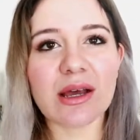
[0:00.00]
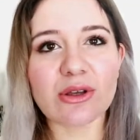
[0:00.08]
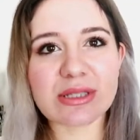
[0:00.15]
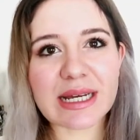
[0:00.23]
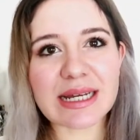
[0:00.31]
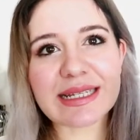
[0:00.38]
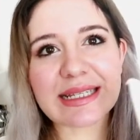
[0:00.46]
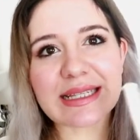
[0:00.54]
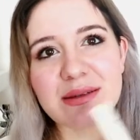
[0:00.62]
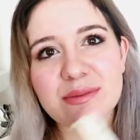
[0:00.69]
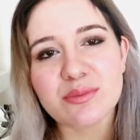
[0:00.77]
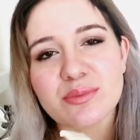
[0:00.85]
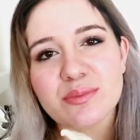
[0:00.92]

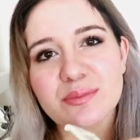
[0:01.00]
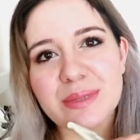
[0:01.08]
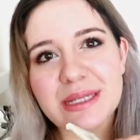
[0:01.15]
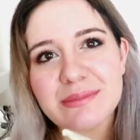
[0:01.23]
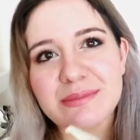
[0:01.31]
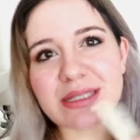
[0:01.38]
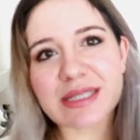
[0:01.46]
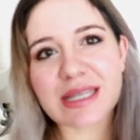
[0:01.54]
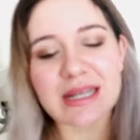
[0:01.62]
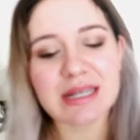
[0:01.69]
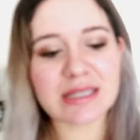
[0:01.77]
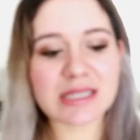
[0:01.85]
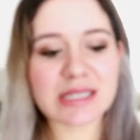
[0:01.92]
Özellikle benim
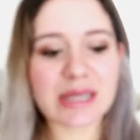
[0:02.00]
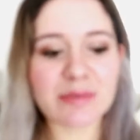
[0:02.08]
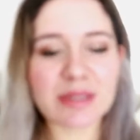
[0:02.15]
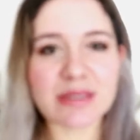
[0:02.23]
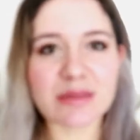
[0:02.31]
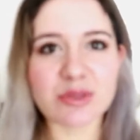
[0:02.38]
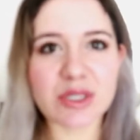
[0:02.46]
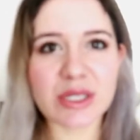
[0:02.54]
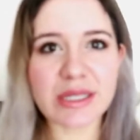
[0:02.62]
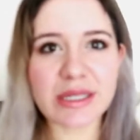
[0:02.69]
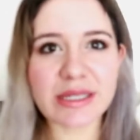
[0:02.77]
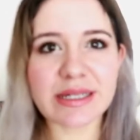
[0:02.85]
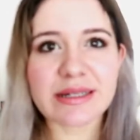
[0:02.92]
maskelerde sevmediğim
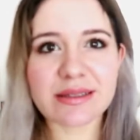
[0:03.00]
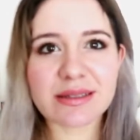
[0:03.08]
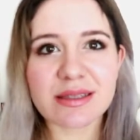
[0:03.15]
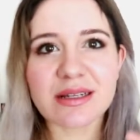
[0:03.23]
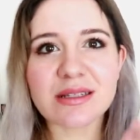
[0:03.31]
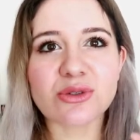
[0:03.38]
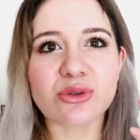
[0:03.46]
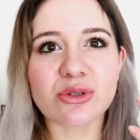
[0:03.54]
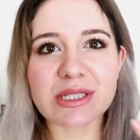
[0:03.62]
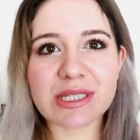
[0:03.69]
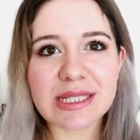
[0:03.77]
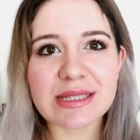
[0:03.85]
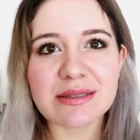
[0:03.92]
şey yıkadıktan
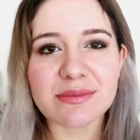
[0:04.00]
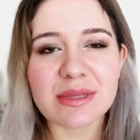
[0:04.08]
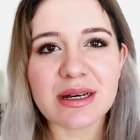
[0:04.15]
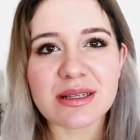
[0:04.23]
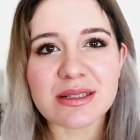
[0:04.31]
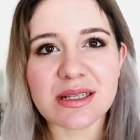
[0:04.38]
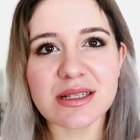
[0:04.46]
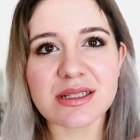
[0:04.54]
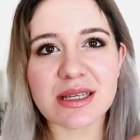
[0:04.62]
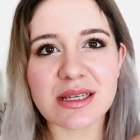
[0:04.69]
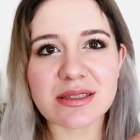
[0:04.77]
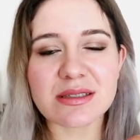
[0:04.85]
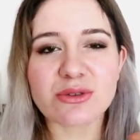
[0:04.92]
sonra cildimde
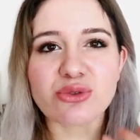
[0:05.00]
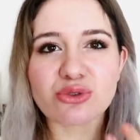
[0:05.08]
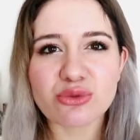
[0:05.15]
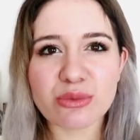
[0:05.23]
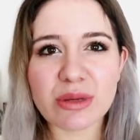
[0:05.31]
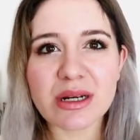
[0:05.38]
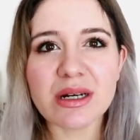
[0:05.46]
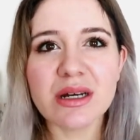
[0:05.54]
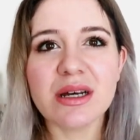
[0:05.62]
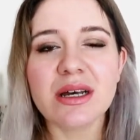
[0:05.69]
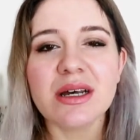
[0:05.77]
hassasiyet, kuruma